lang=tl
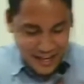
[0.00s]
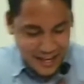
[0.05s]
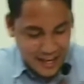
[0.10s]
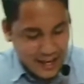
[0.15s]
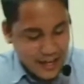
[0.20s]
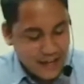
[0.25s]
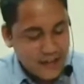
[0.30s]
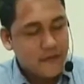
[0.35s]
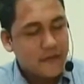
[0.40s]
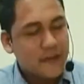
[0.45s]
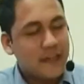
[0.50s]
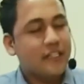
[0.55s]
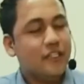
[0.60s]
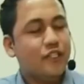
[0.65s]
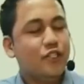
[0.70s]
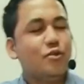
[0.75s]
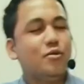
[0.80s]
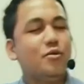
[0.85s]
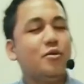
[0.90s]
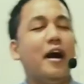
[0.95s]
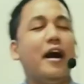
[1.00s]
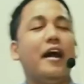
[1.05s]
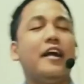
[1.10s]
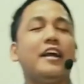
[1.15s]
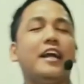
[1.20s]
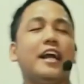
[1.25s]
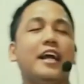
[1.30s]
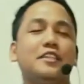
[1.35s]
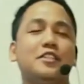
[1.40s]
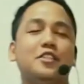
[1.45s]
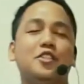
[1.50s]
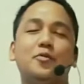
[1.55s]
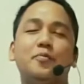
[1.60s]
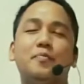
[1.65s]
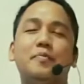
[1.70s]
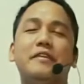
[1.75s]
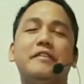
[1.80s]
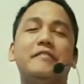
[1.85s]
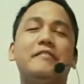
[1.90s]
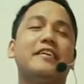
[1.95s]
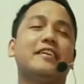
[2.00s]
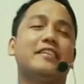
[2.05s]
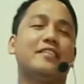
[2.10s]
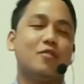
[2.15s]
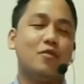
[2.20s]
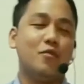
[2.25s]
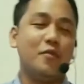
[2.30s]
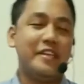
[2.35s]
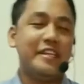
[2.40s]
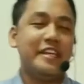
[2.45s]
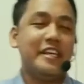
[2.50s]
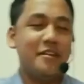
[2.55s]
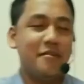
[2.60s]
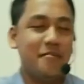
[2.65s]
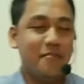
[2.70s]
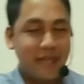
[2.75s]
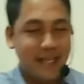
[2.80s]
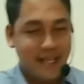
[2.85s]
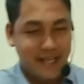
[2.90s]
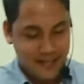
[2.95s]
and renew a right spirit within me.